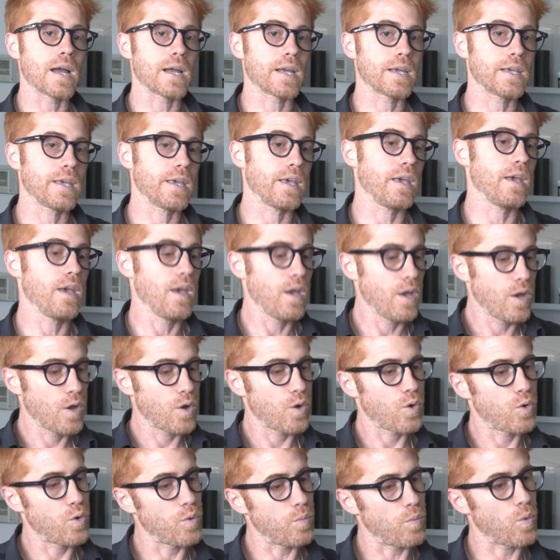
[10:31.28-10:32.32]
anche
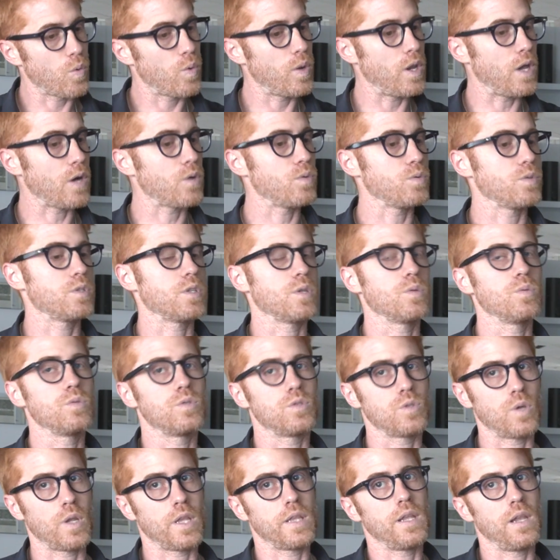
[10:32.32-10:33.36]
comunque la
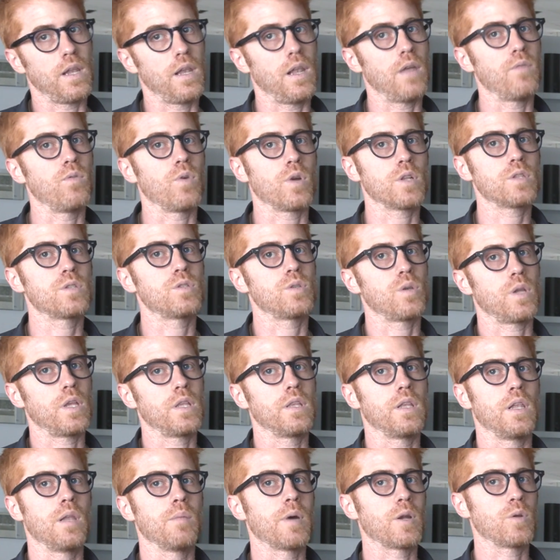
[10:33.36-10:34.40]
consecuzione dell'elaborazione
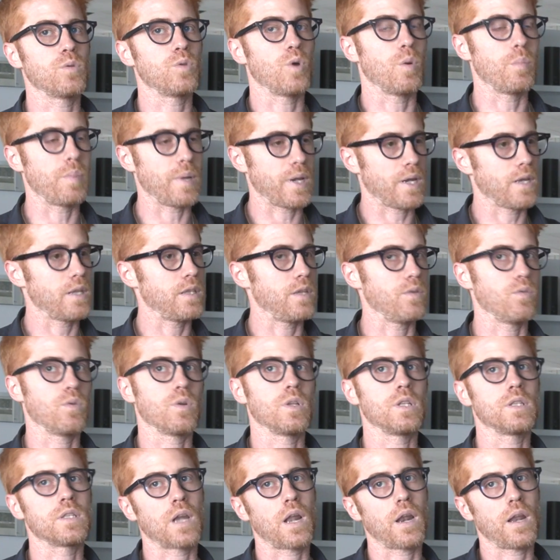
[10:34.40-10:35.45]
delle manodopere che devono
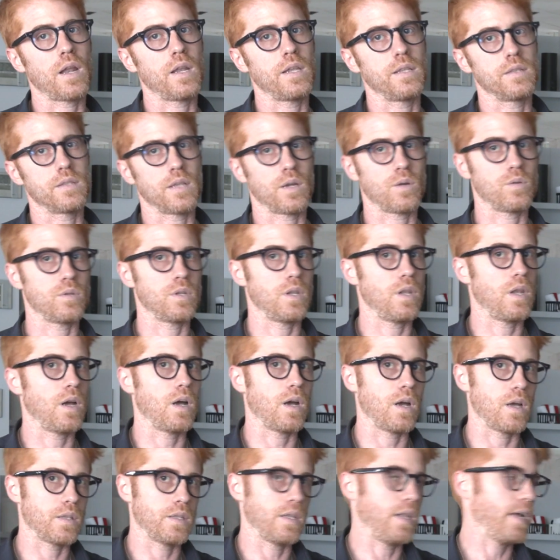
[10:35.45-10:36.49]
entrare all'interno
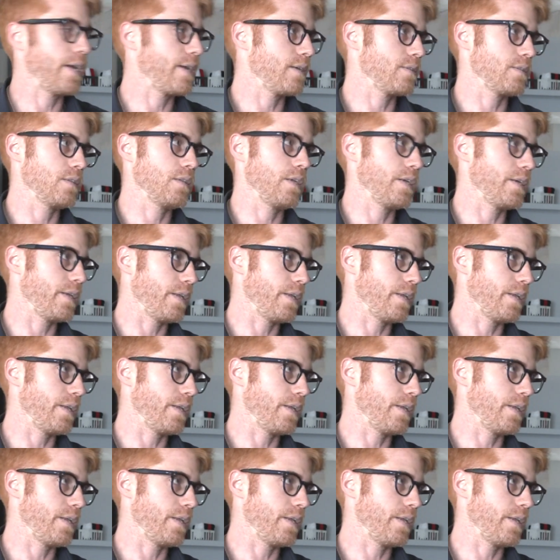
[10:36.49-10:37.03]
della, della, casa del